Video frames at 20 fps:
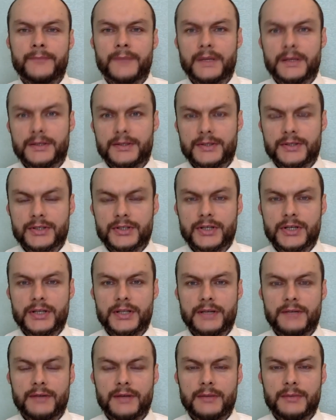разрешения
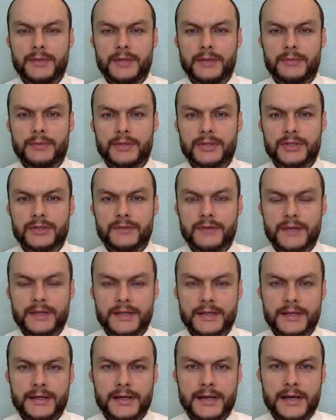на временное
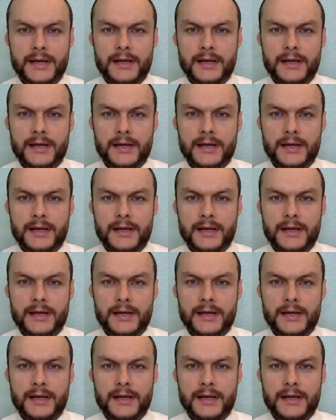проживание